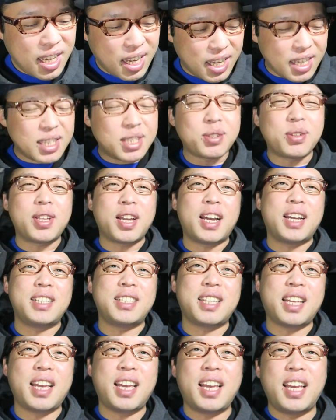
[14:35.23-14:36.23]
はい、そんな
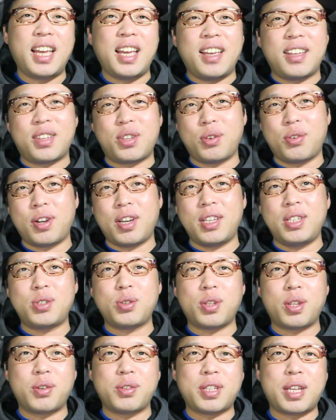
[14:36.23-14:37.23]
感じで、今日は以
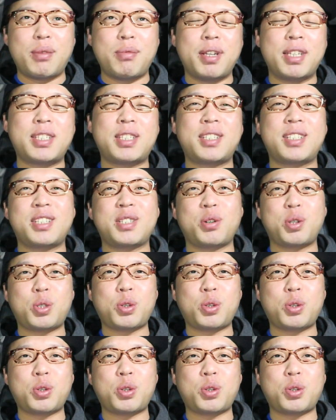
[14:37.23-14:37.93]
上でございます。